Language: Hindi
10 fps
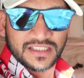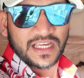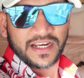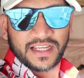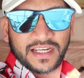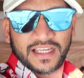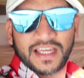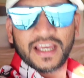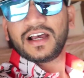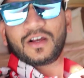जाने के लिए
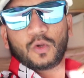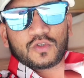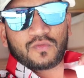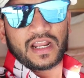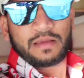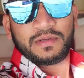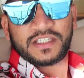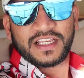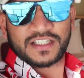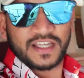क्लोथ्स वगैरह भी
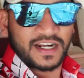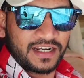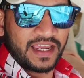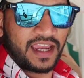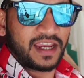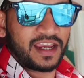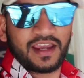चेंज कर लिए